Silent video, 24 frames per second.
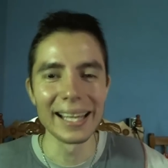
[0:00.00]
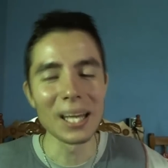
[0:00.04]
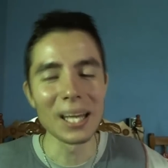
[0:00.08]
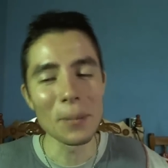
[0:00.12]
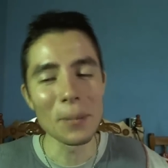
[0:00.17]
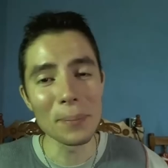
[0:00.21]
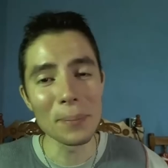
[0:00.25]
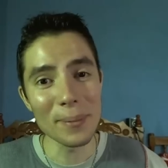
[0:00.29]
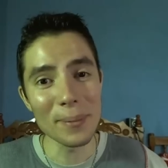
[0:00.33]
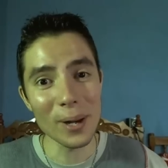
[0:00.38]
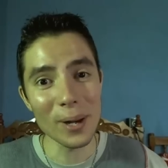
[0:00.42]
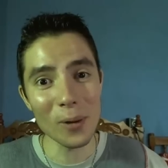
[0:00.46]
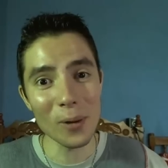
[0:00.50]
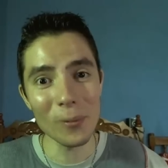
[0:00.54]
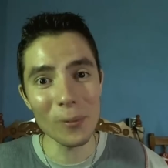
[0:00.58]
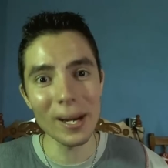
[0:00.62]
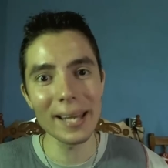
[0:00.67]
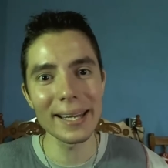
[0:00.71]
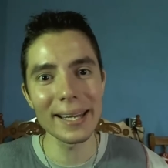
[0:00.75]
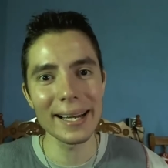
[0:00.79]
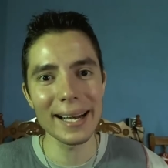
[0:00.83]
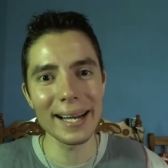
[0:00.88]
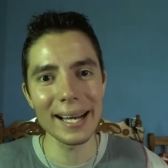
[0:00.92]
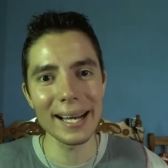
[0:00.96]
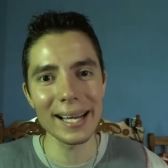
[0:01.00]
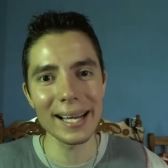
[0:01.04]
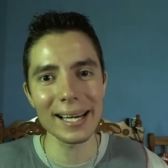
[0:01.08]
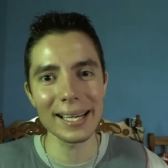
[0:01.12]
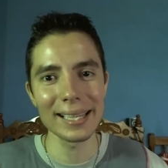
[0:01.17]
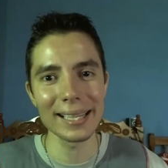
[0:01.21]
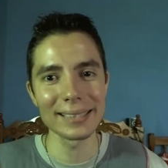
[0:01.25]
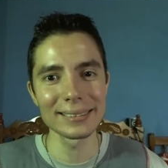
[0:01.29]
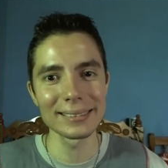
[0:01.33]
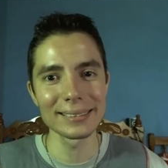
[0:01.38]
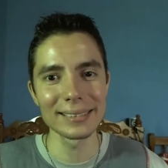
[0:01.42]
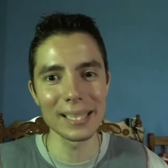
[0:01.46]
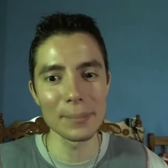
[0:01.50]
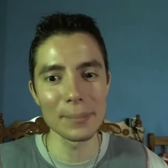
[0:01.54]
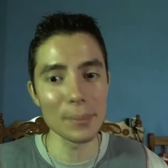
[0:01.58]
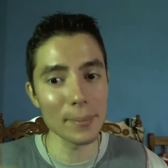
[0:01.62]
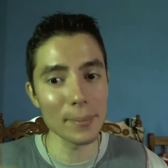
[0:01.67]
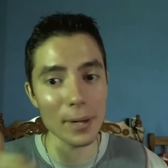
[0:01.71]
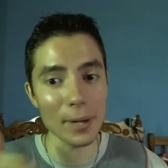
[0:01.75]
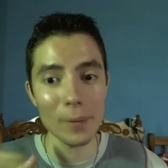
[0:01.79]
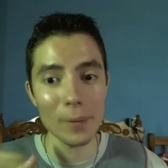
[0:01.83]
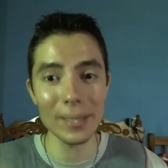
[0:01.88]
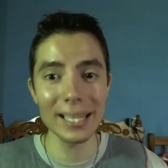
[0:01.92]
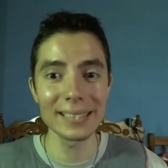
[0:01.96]
en el primero voy a dejar, este, el
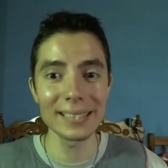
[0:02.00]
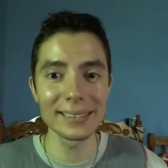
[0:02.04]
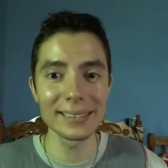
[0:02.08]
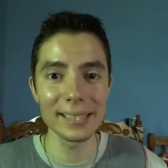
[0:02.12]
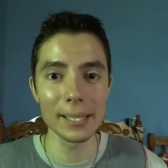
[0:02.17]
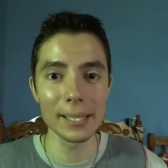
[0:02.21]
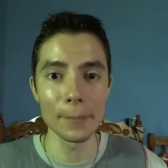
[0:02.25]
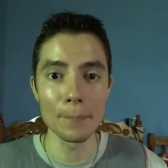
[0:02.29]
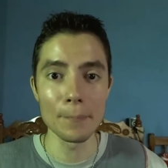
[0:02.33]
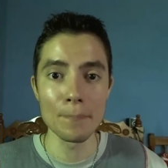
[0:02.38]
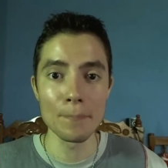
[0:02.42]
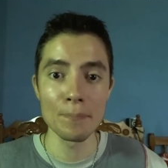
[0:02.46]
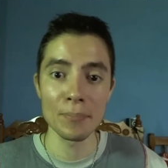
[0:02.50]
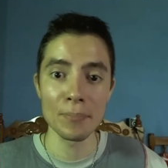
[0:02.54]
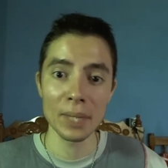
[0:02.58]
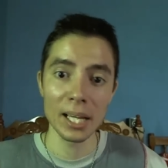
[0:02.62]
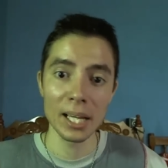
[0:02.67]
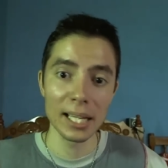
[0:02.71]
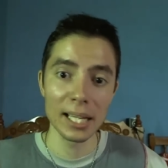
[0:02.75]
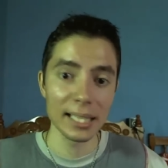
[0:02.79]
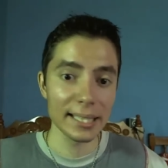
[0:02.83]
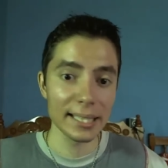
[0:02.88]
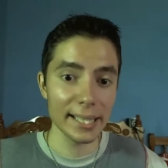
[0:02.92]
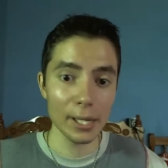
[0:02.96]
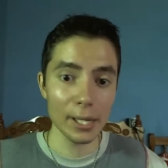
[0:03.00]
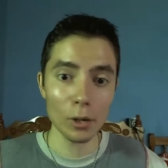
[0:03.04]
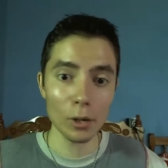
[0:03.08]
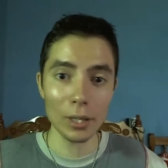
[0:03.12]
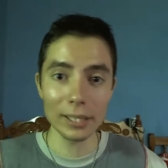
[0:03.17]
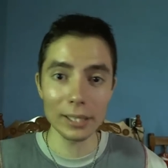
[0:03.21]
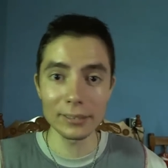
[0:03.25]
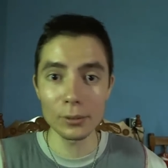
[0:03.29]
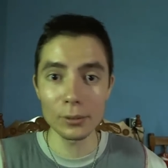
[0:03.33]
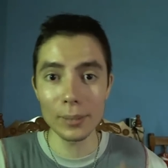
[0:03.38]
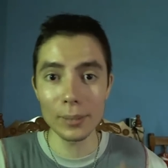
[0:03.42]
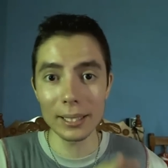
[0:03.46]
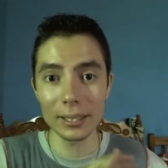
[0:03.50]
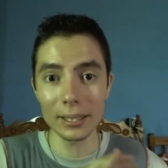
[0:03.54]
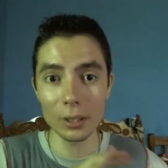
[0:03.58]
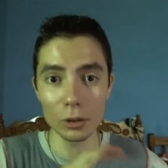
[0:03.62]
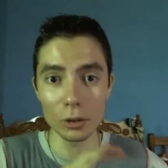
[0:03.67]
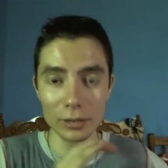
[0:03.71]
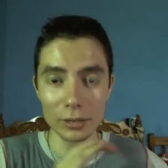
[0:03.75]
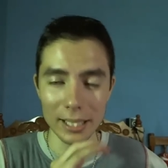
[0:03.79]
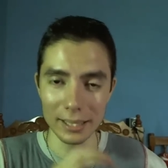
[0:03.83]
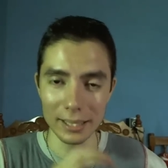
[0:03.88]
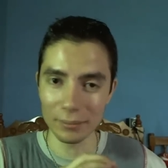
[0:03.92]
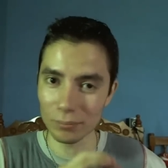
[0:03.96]
primero va a decir, quiero que suba, o
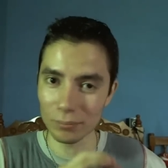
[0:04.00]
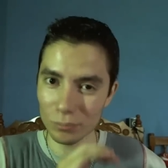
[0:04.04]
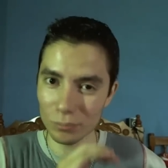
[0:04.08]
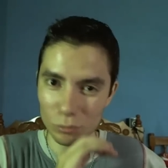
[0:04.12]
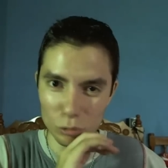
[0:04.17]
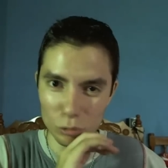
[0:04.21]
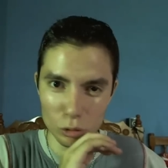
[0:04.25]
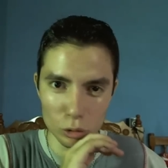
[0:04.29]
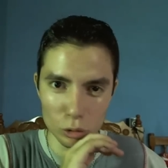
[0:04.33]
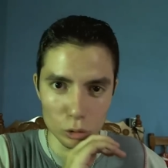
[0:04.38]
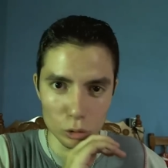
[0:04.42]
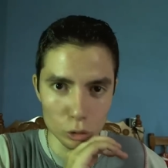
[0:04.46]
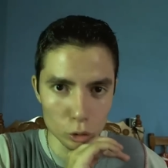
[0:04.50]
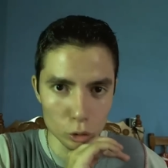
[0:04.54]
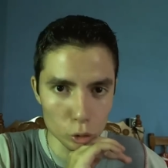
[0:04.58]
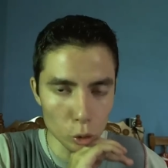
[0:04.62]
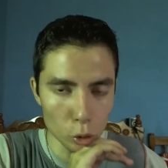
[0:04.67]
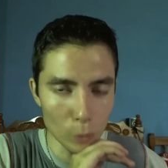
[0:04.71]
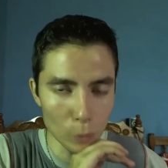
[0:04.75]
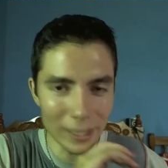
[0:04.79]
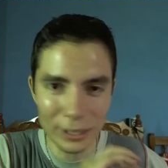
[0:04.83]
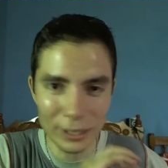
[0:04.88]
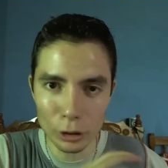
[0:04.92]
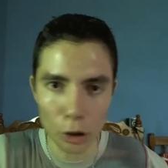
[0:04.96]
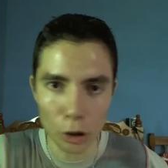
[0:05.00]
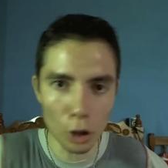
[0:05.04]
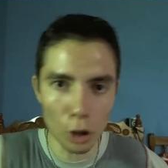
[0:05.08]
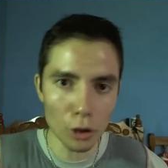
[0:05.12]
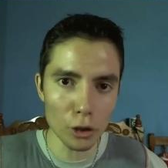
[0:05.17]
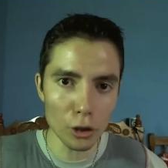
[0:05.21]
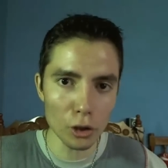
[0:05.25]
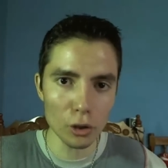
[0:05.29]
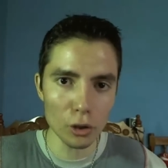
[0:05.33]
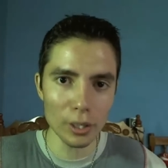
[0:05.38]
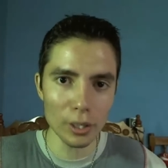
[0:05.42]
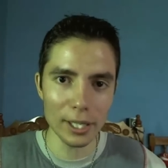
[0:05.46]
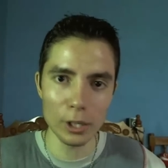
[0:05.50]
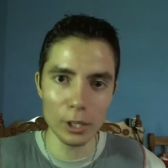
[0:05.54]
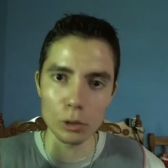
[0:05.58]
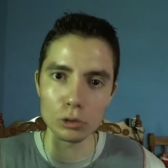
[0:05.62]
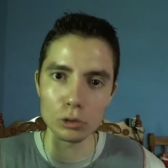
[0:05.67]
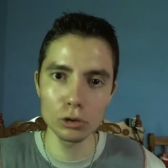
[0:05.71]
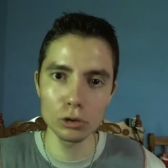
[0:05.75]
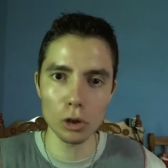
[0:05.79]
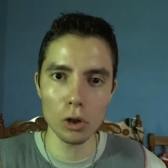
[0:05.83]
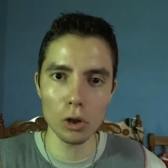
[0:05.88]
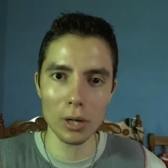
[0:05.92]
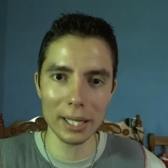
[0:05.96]
sea, sube todo en
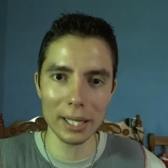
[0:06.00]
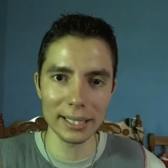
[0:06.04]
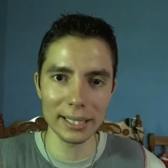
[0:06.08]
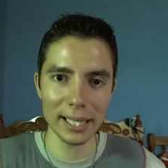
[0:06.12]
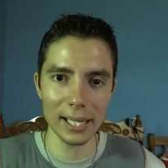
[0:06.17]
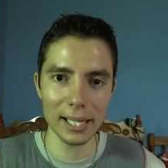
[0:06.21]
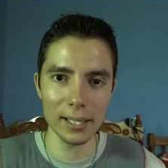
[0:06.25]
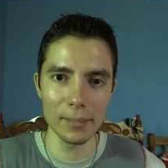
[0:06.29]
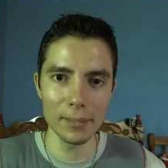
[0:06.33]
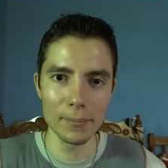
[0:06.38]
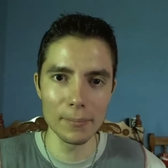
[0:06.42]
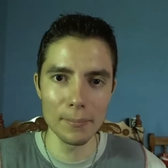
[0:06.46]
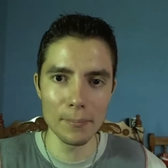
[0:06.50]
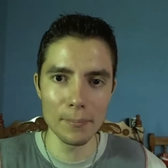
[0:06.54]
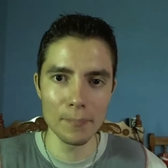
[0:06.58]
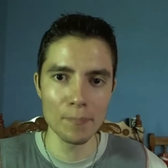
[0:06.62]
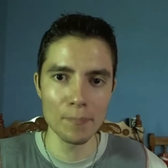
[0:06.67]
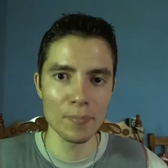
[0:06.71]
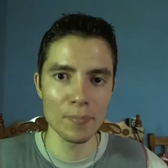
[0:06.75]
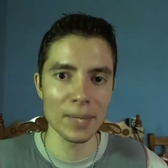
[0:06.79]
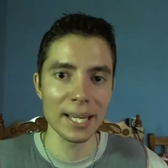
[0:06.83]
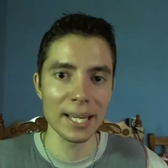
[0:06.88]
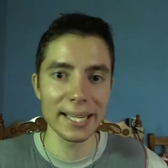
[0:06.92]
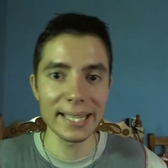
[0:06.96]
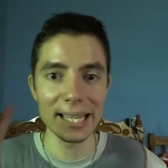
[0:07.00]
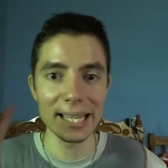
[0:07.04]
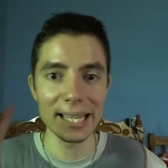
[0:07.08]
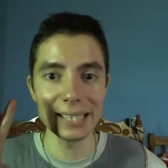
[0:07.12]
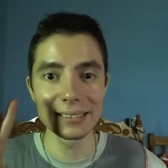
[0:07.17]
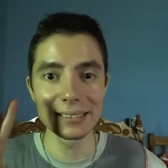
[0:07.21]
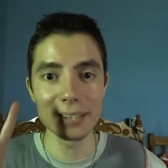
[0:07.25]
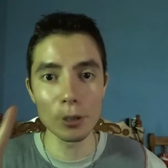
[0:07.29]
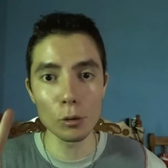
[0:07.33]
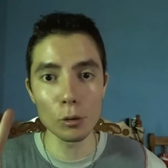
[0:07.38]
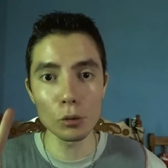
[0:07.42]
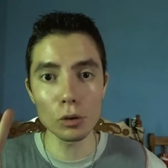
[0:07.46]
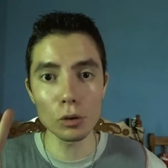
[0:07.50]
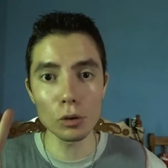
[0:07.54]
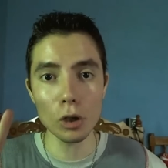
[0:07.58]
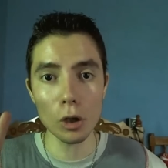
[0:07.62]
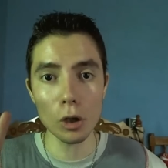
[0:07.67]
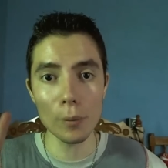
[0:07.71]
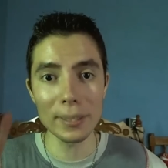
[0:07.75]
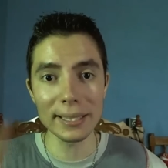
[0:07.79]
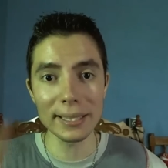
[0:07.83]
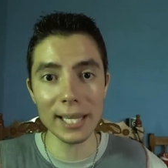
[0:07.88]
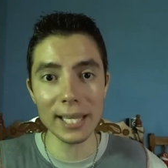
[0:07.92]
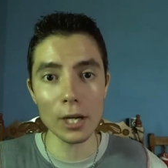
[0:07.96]
un solo canal. Y el segundo
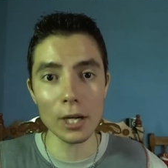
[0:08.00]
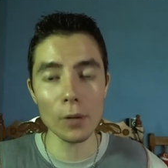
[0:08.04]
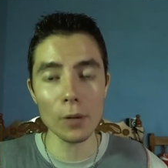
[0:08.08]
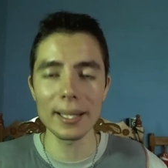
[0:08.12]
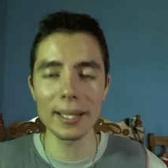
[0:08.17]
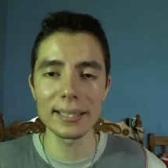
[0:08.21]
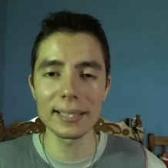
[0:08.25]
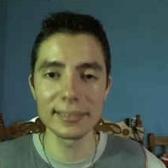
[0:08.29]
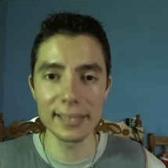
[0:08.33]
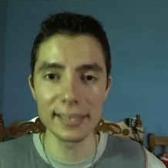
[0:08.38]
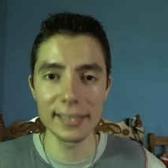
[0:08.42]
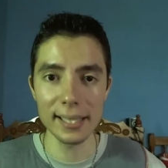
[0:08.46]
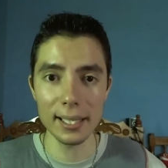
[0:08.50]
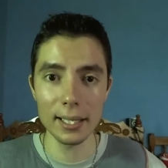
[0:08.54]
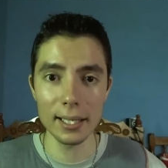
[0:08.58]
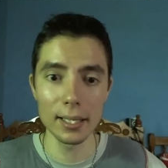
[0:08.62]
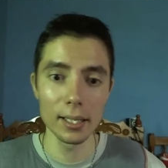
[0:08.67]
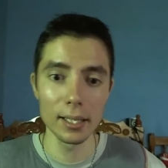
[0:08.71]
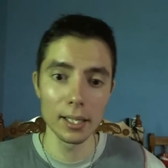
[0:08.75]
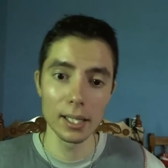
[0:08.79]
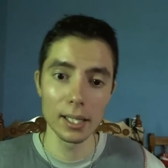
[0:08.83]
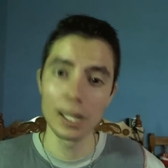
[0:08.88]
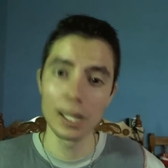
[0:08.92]
comentario va a decir,